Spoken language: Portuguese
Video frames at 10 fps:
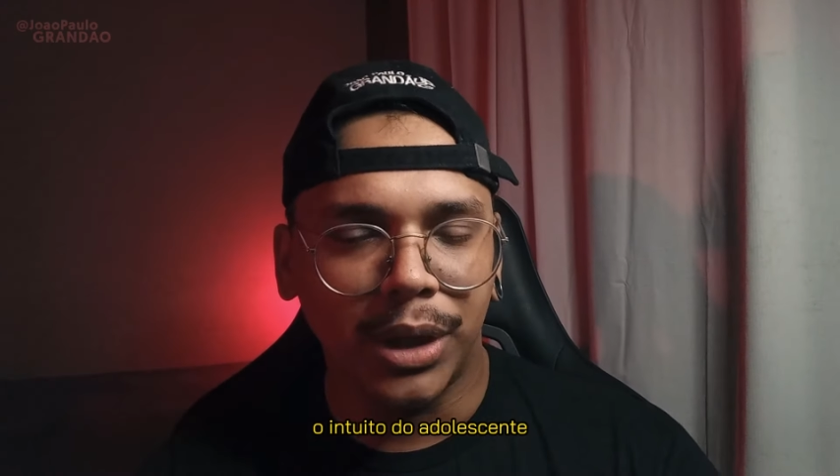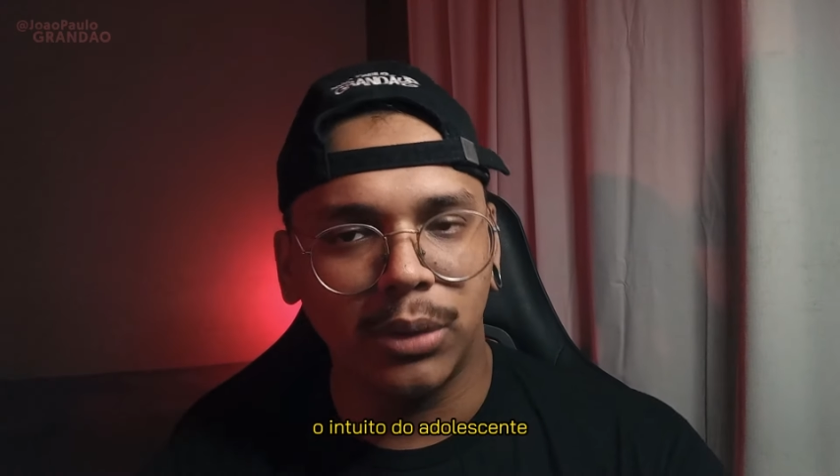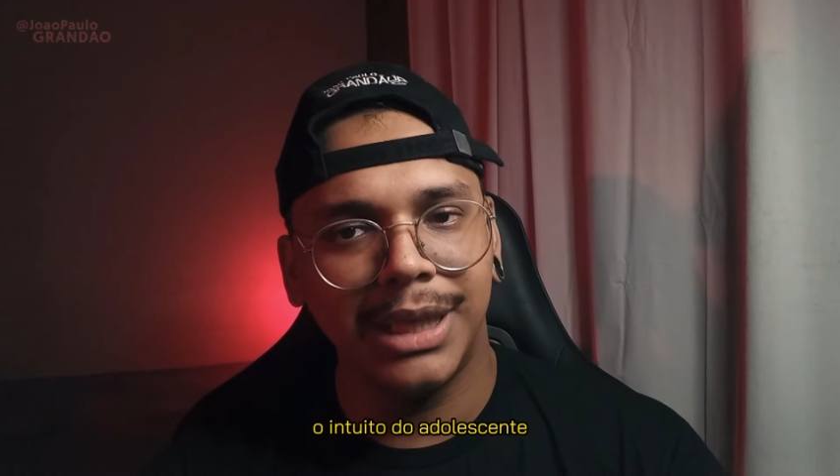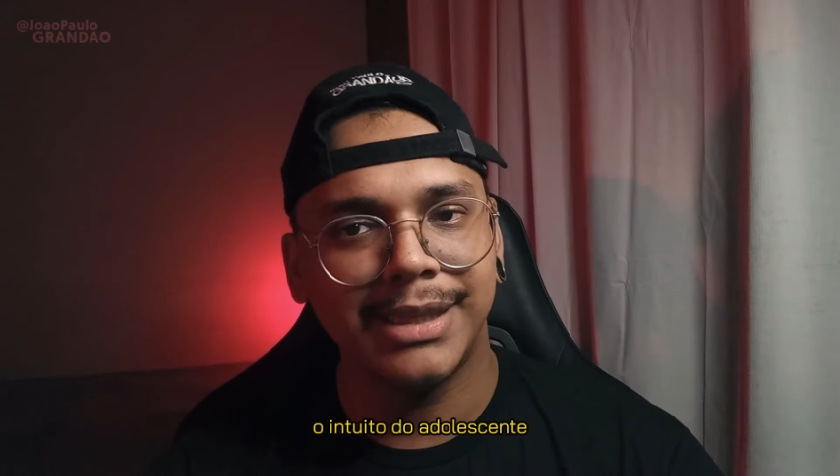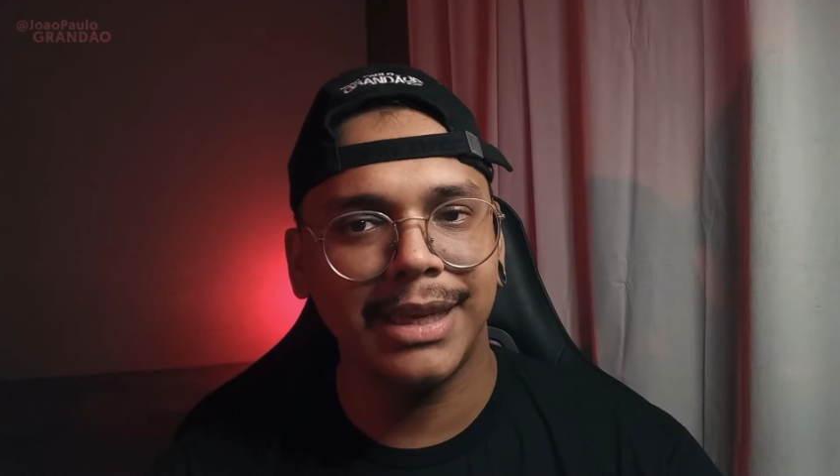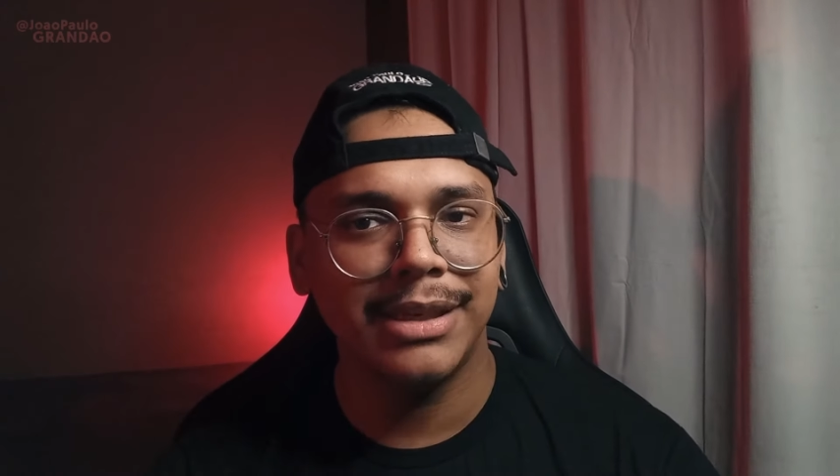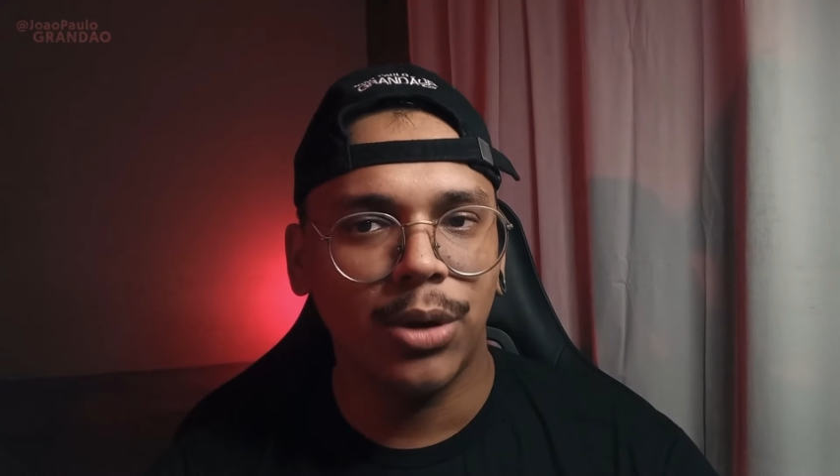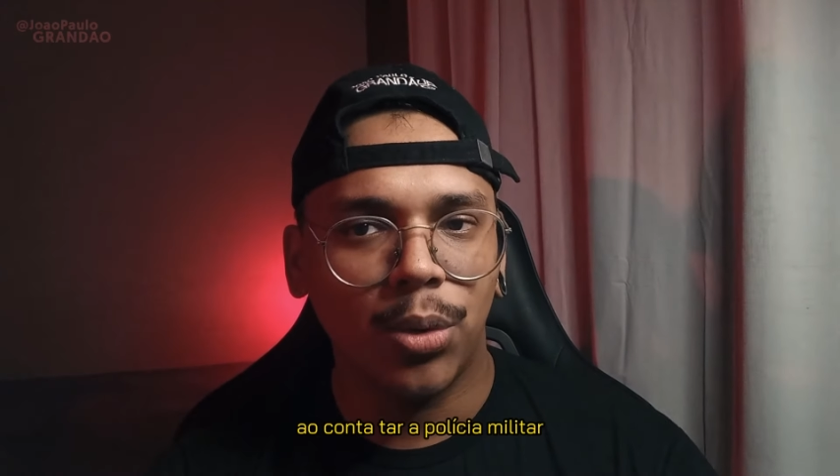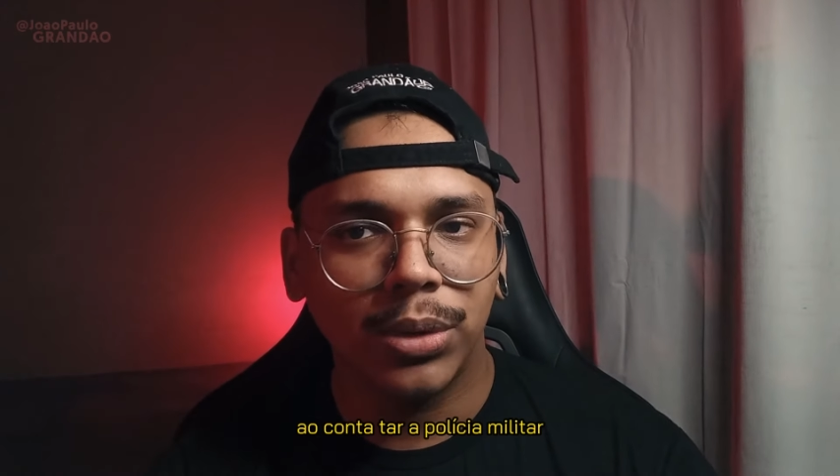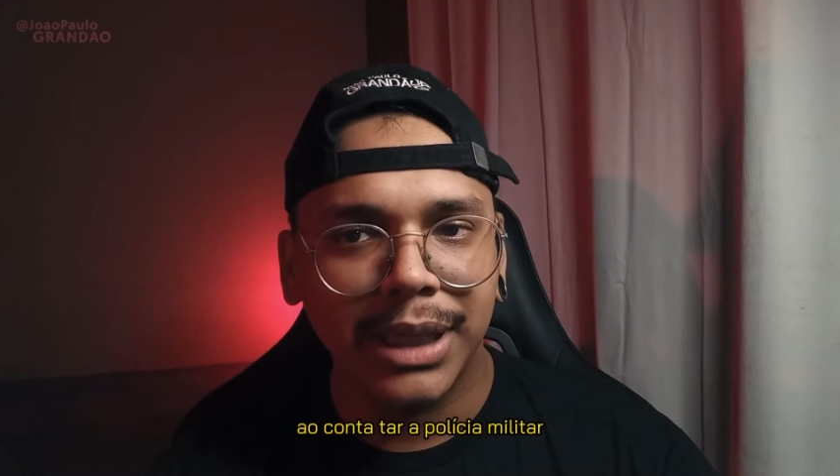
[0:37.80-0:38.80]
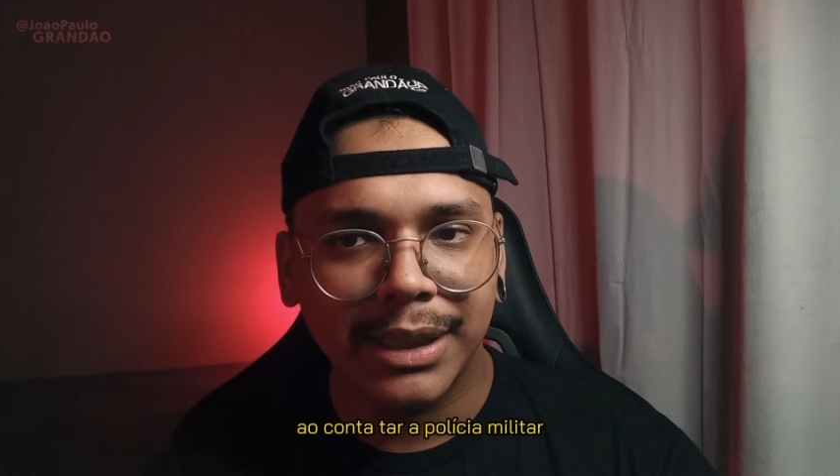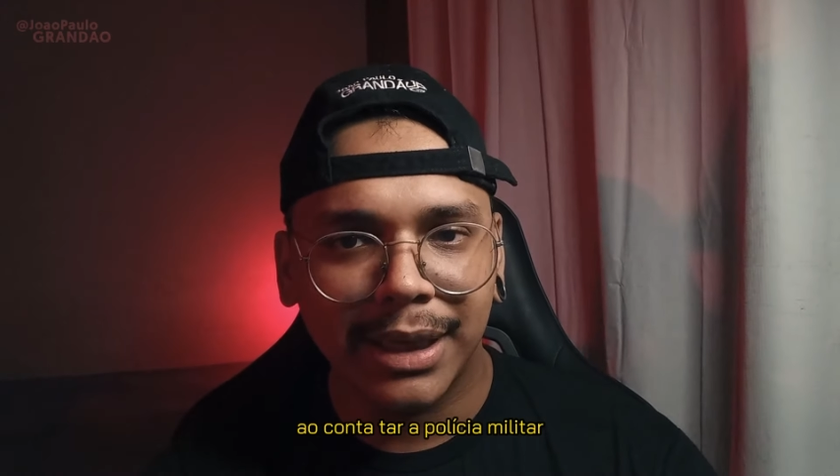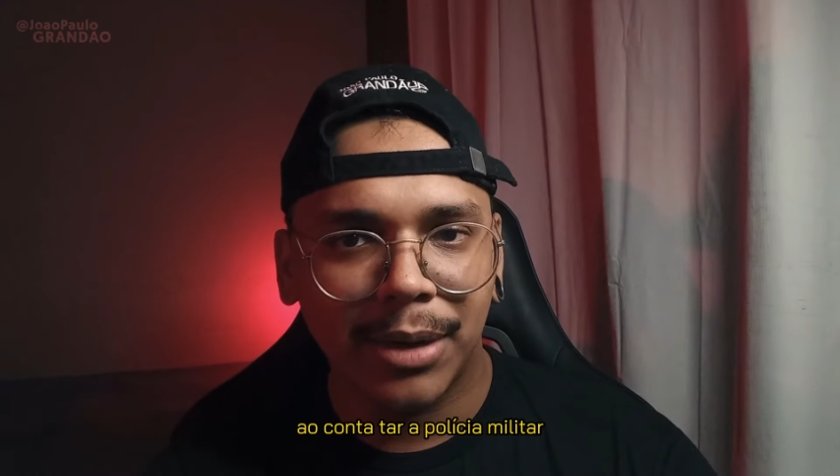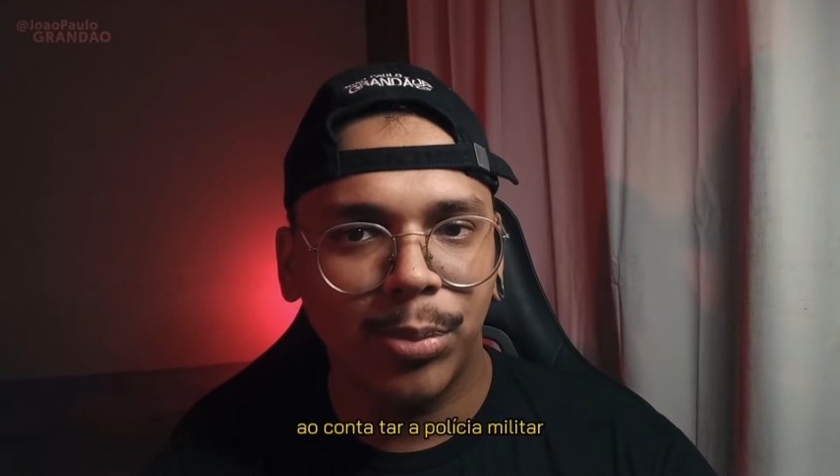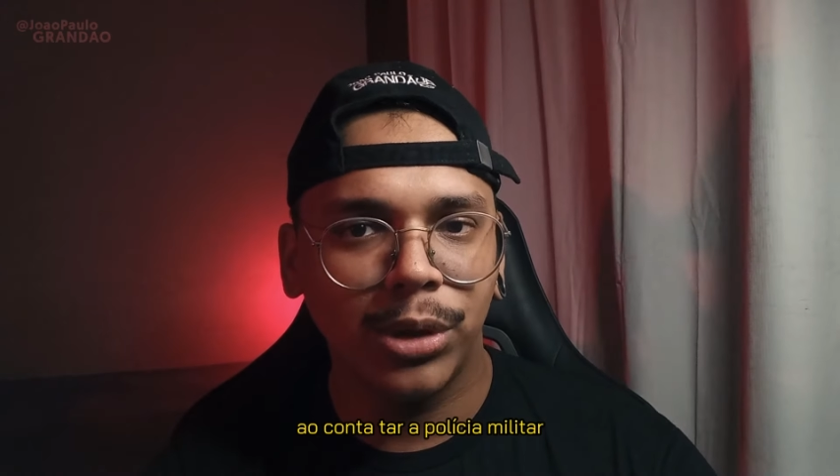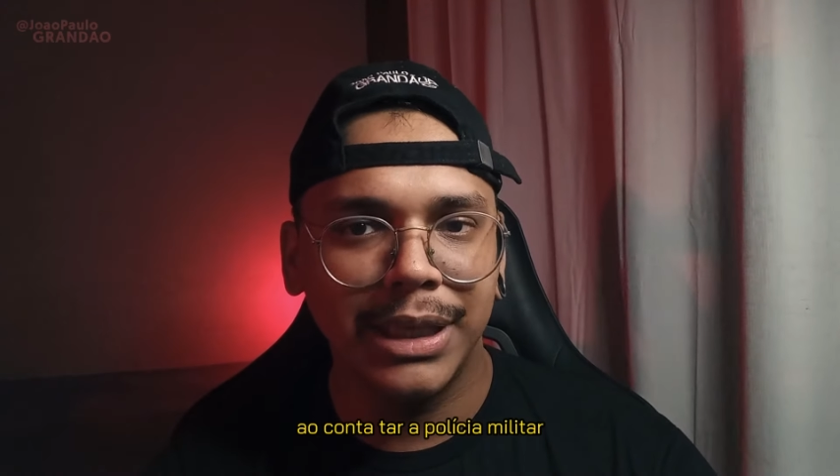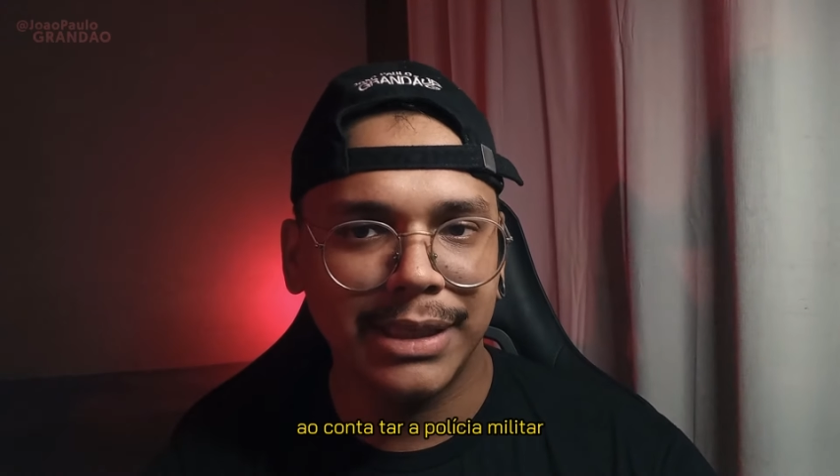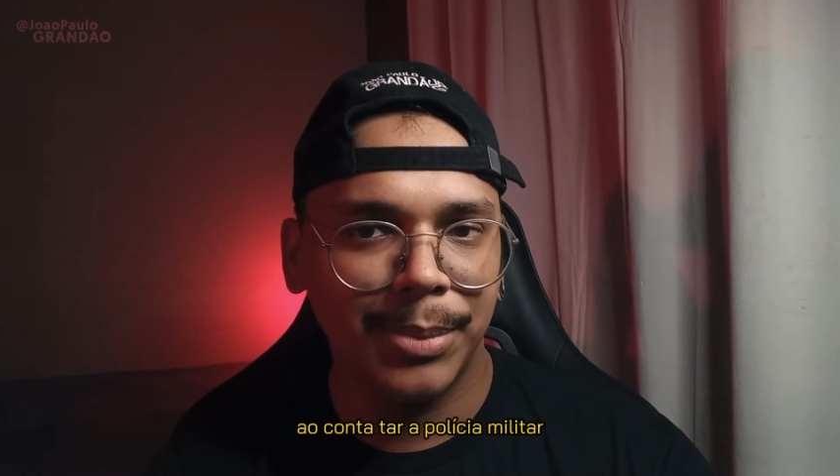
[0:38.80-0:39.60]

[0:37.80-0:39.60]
adolescente ao contatar a polícia